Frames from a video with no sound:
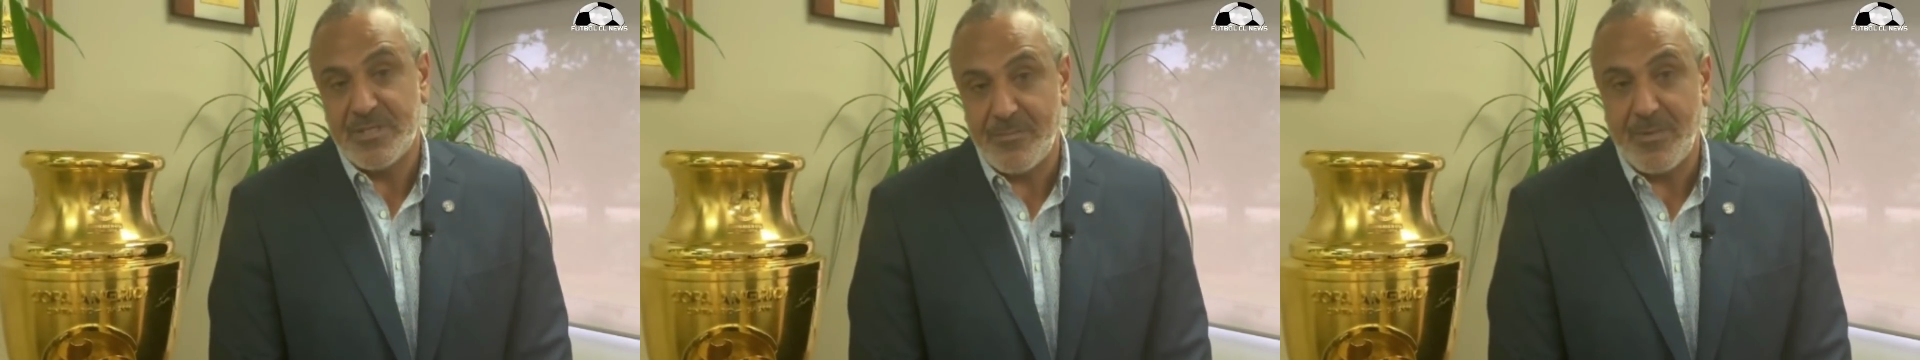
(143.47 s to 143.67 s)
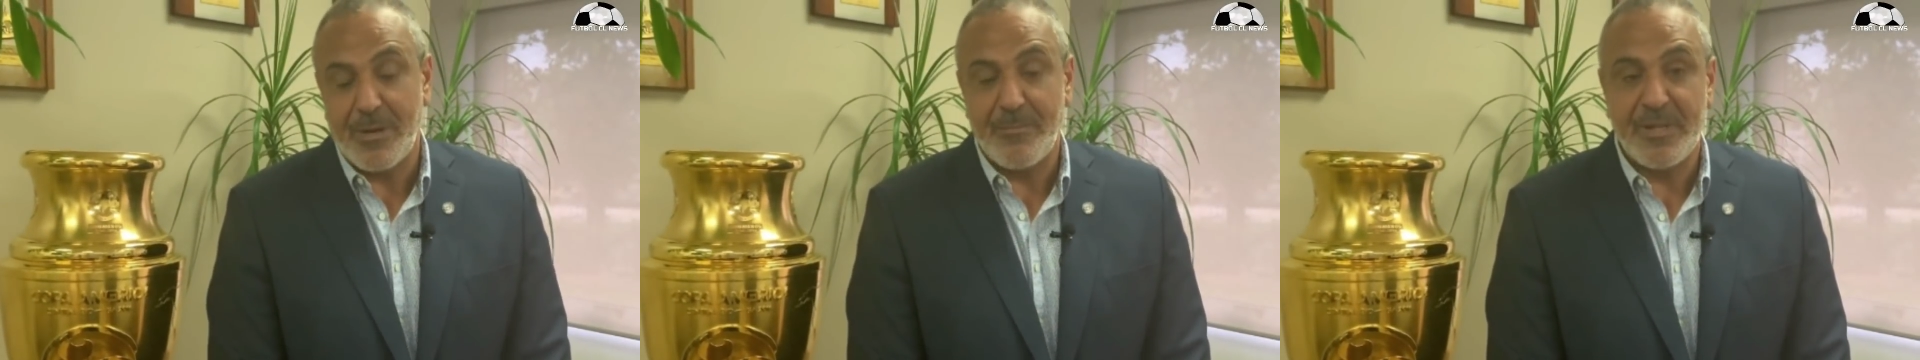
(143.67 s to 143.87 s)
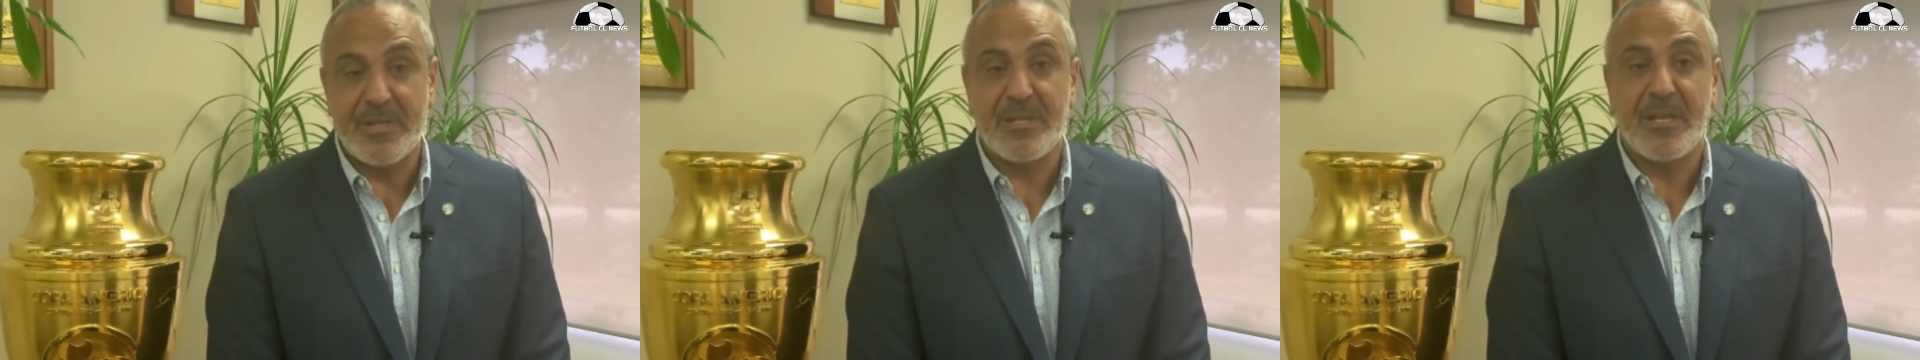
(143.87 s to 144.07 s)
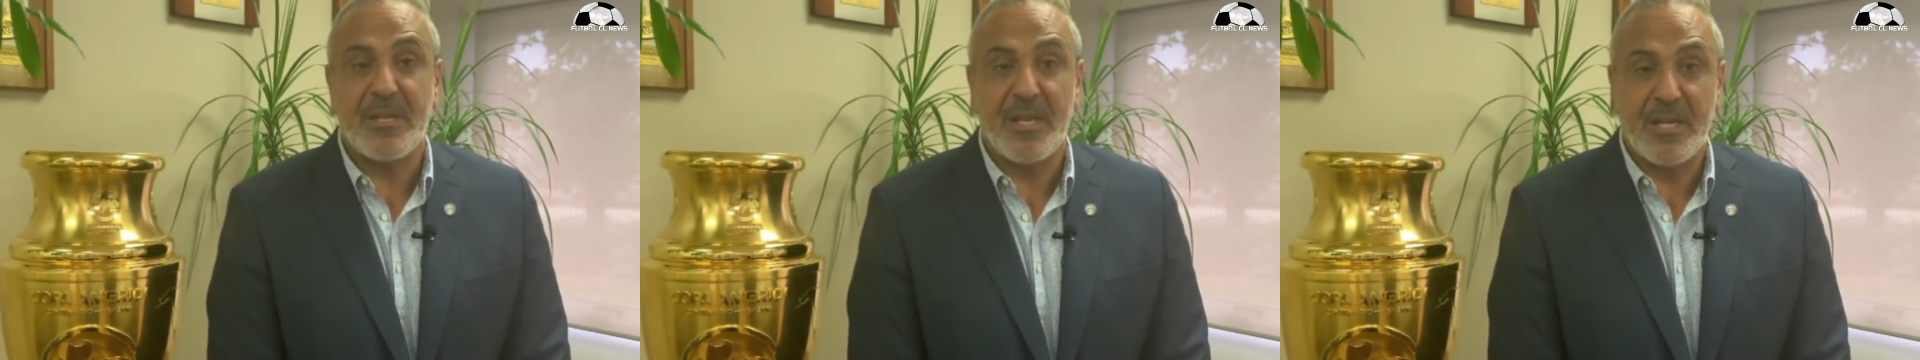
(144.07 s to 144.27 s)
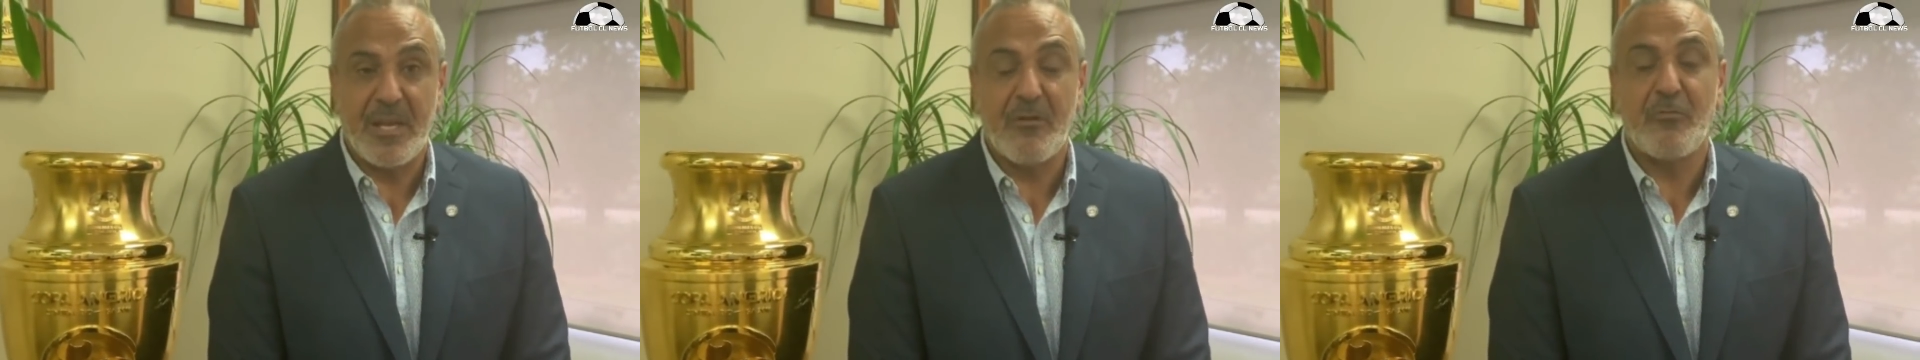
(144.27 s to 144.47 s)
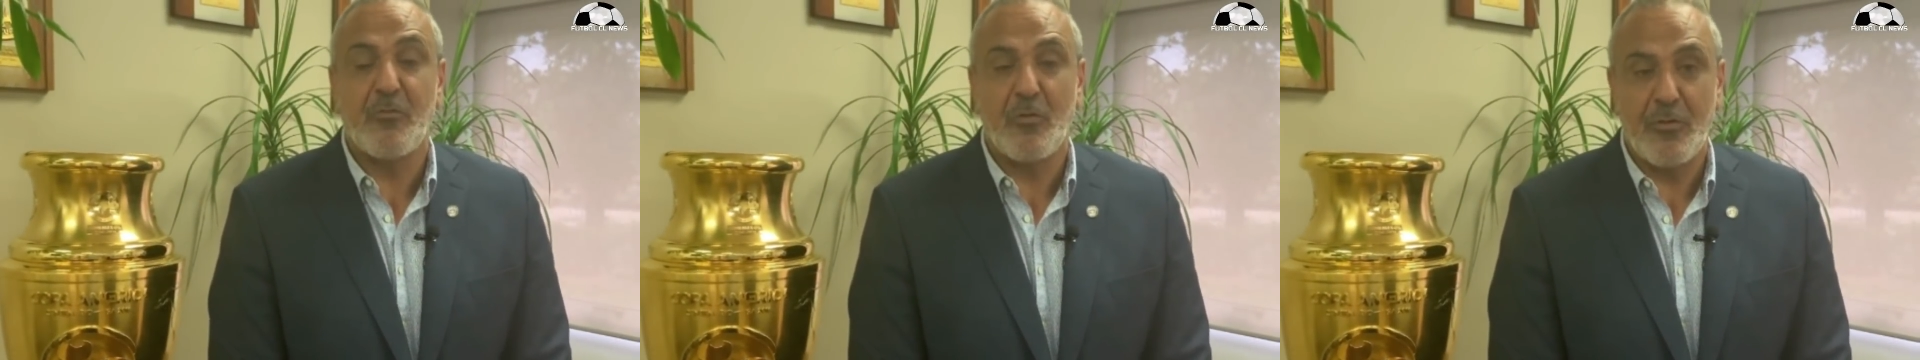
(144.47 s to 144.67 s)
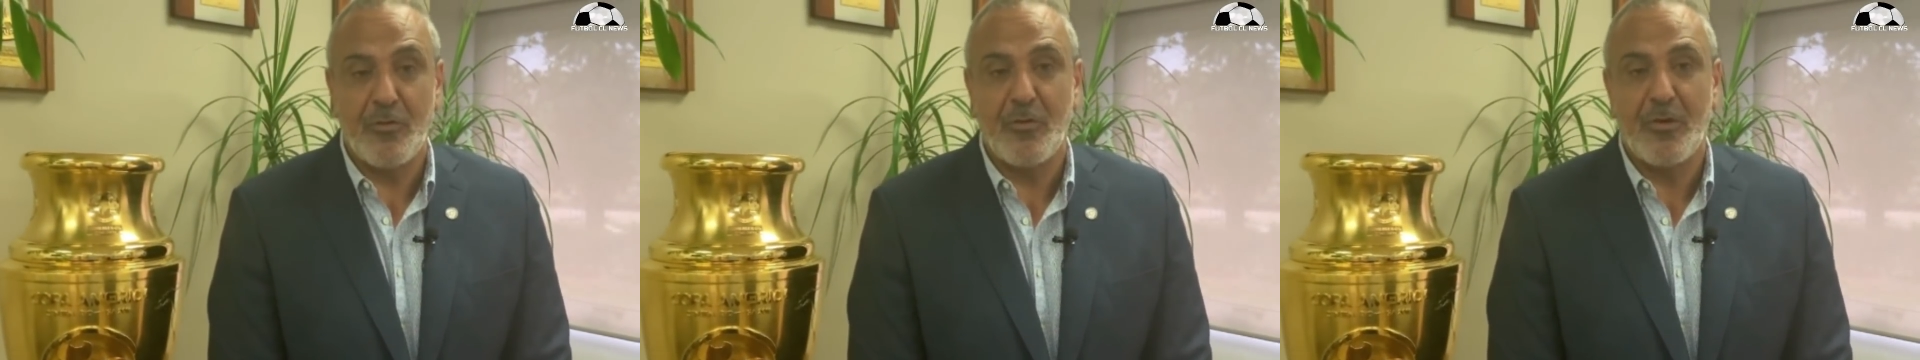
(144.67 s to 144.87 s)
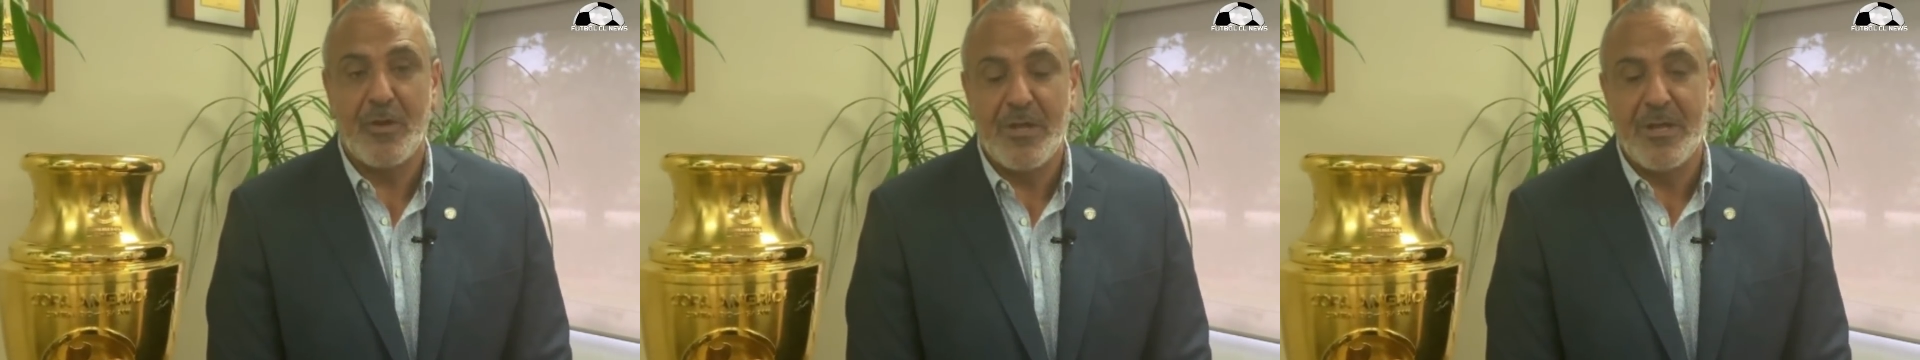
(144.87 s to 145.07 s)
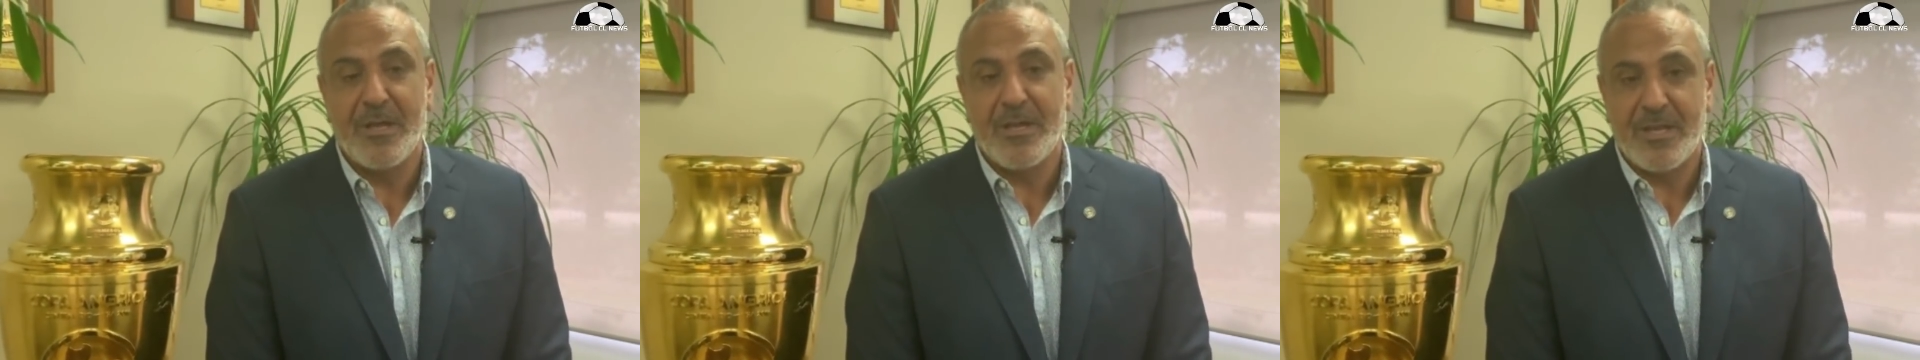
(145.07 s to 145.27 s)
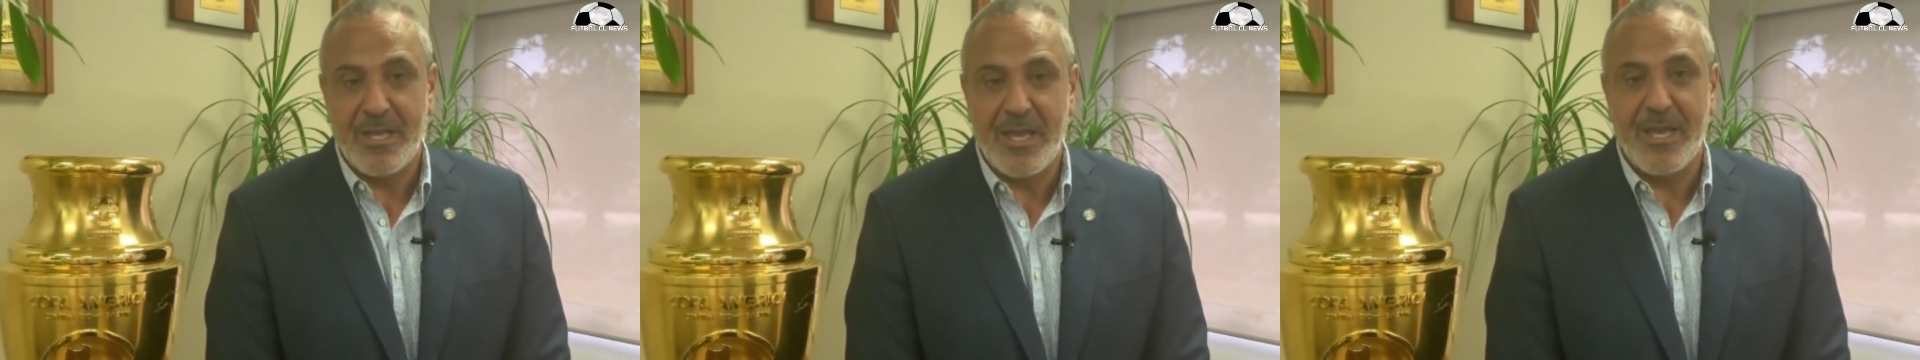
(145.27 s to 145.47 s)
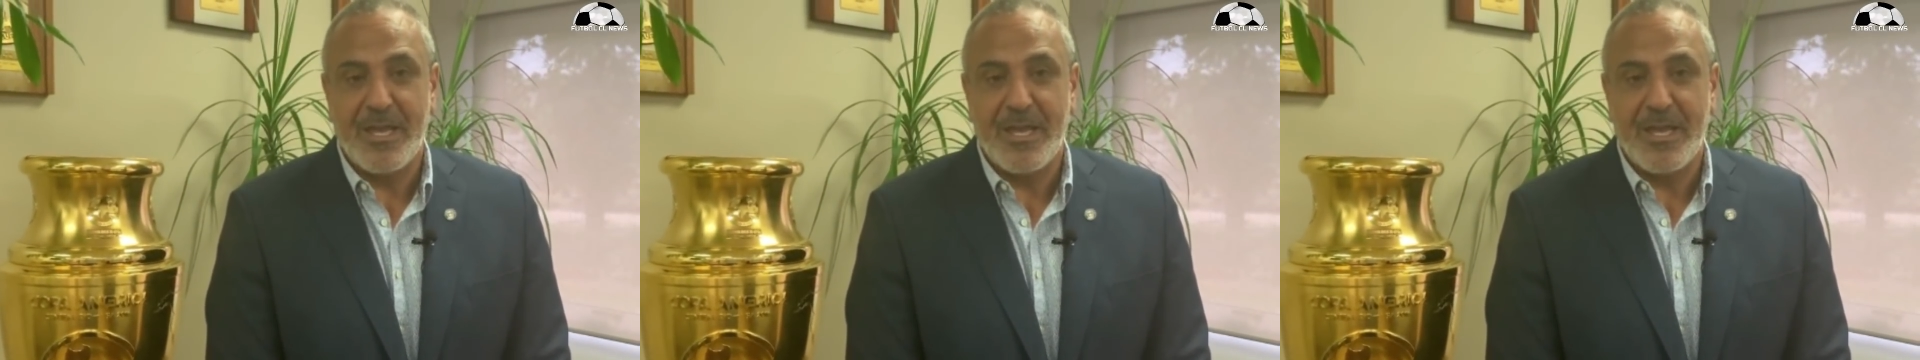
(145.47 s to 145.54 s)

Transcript: es que haya árbitros extranjeros.